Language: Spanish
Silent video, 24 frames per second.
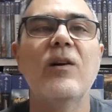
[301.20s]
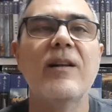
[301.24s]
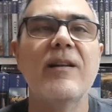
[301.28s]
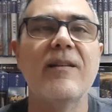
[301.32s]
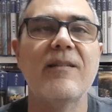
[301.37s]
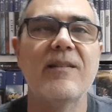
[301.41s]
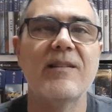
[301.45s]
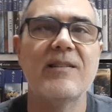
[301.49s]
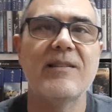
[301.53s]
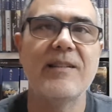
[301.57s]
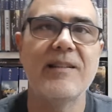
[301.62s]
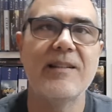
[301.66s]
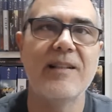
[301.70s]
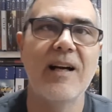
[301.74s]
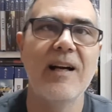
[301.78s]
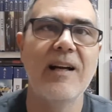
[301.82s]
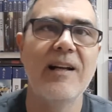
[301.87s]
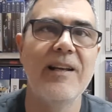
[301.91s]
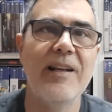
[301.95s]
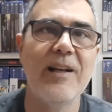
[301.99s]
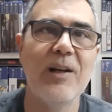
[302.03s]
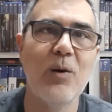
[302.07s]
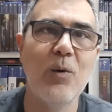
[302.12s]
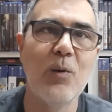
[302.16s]
necesita
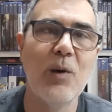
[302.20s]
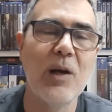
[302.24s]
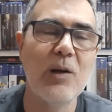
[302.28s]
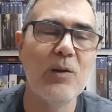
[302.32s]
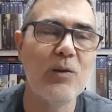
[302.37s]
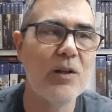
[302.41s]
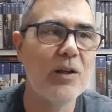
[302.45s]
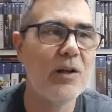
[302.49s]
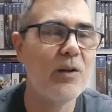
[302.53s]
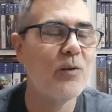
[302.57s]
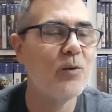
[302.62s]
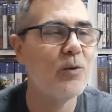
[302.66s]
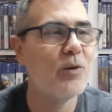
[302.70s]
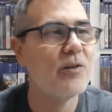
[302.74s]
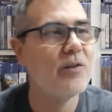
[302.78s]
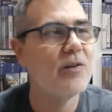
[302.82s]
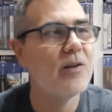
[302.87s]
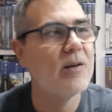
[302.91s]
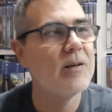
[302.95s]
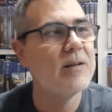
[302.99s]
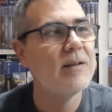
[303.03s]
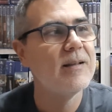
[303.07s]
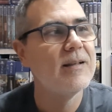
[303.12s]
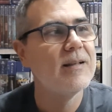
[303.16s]
ninguna
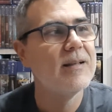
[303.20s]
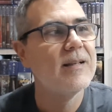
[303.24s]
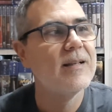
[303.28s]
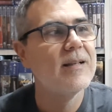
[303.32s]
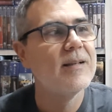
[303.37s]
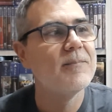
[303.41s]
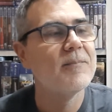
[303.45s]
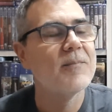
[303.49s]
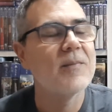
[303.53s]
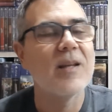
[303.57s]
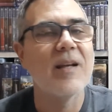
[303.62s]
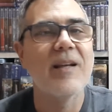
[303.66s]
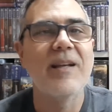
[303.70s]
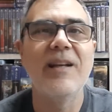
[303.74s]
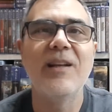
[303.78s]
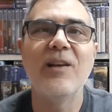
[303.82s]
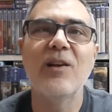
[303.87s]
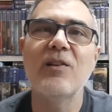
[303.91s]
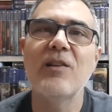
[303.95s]
introducción. Y no